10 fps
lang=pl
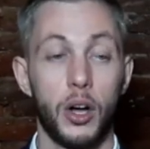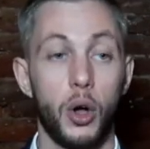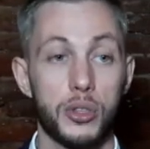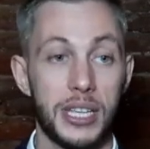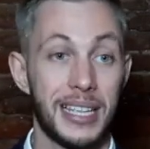
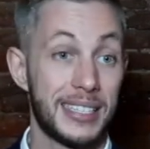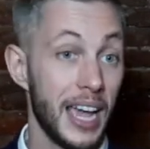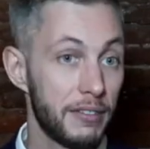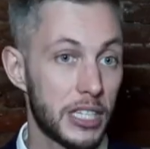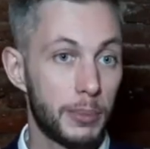ocenę
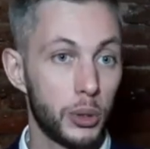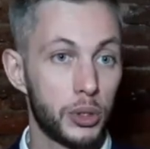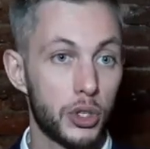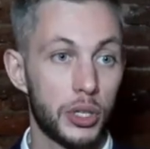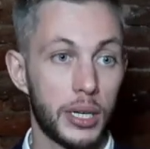zjawisk
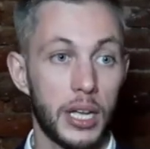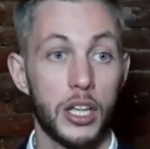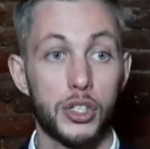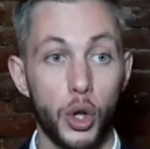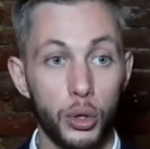politycznych,
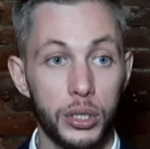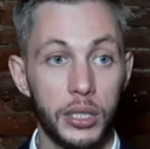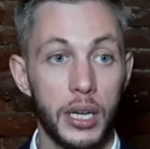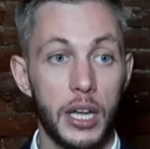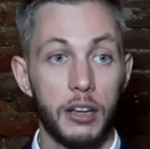
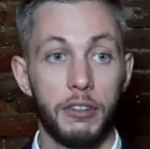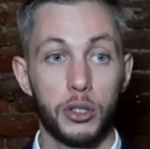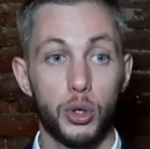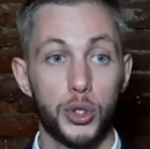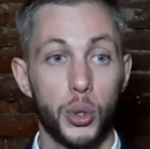sądy
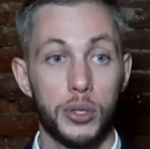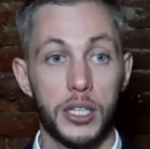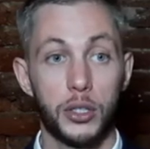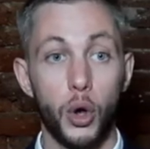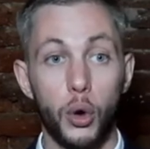
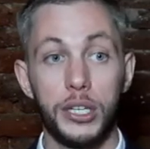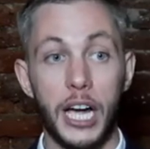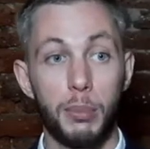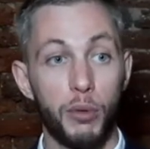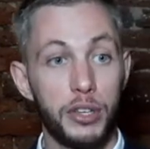wartościujące to,
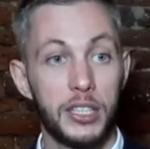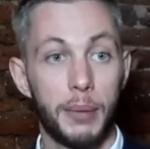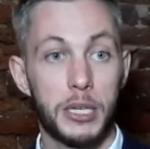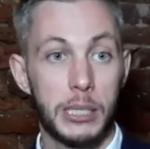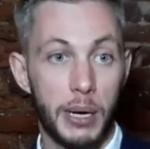jak powinna
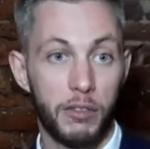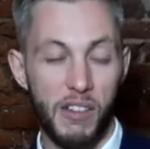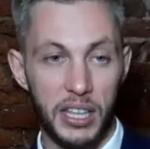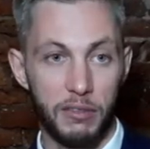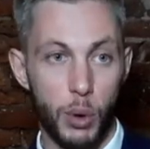być
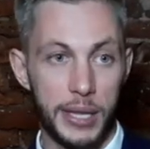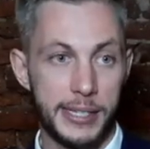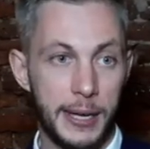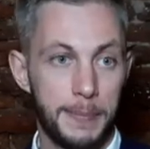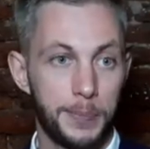sprawowana
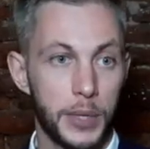władza,